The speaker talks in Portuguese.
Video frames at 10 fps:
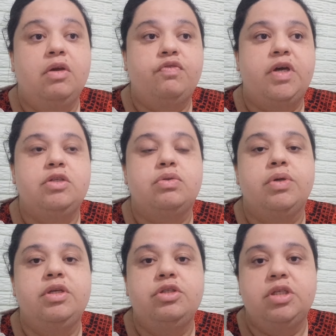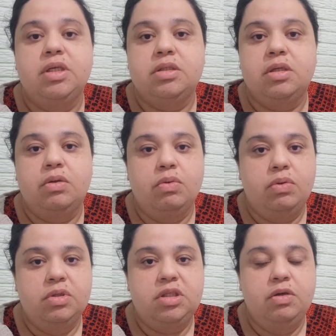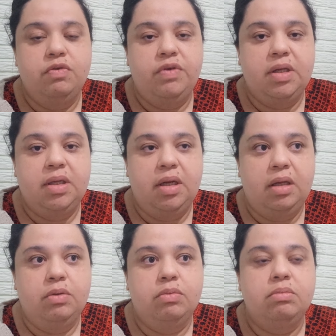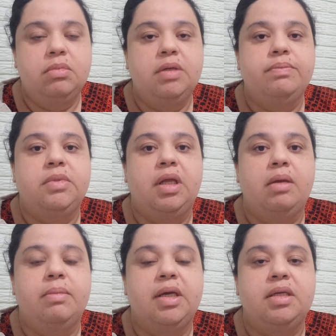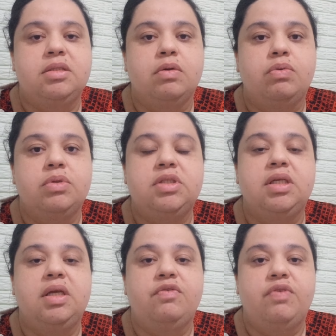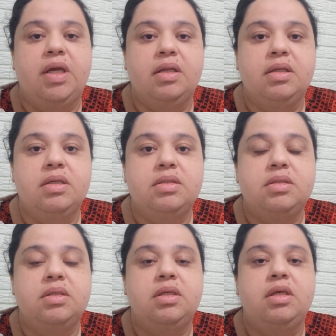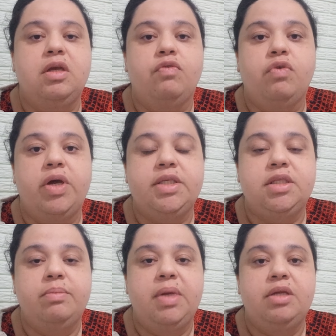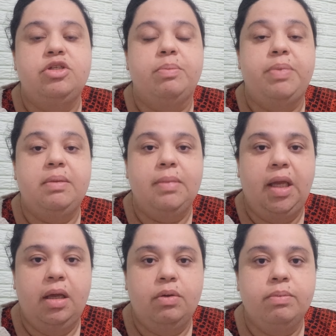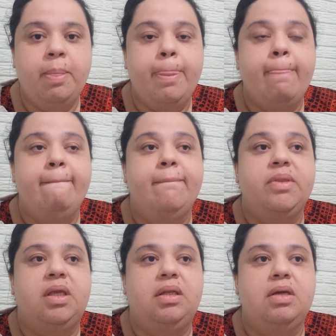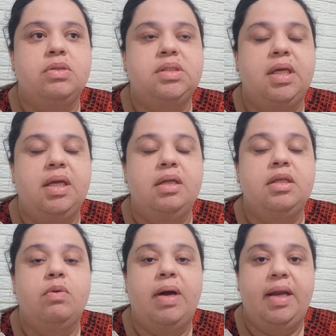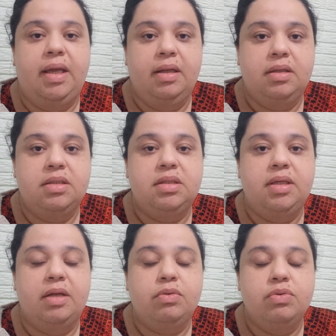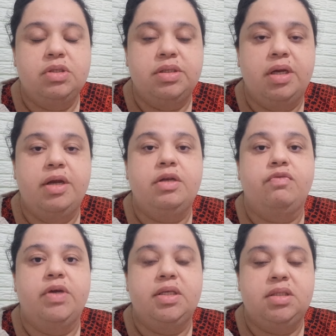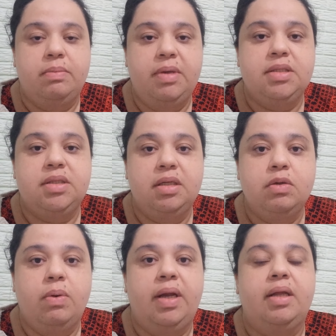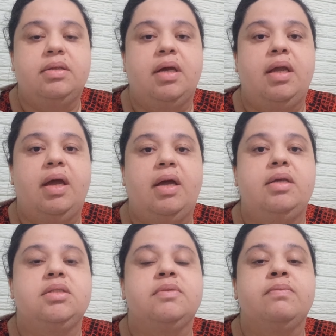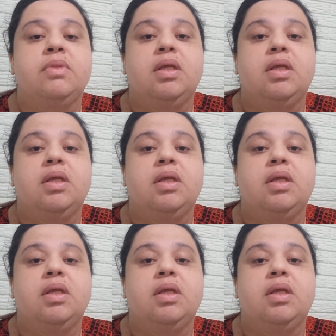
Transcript: Faz dois dias que eu não consigo venda nenhuma, né? Mas eu consegui vendas que eu vou receber dia primeiro, que deu 140. Se der tudo certo, eu vou receber 140 reais.